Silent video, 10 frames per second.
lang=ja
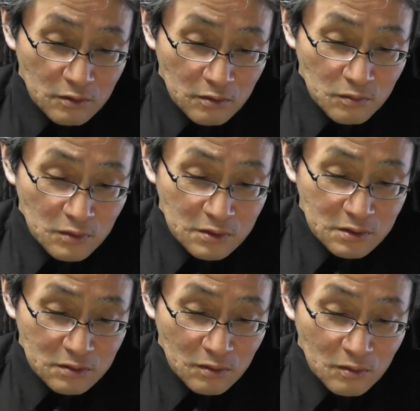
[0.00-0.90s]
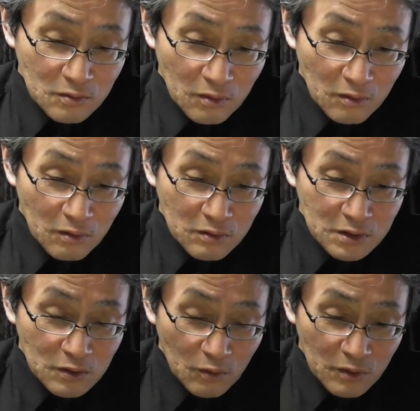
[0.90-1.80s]
おもすの号
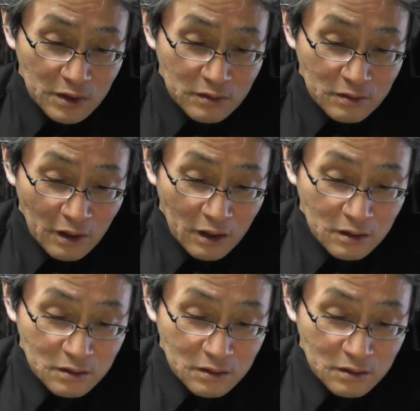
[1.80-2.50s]
において、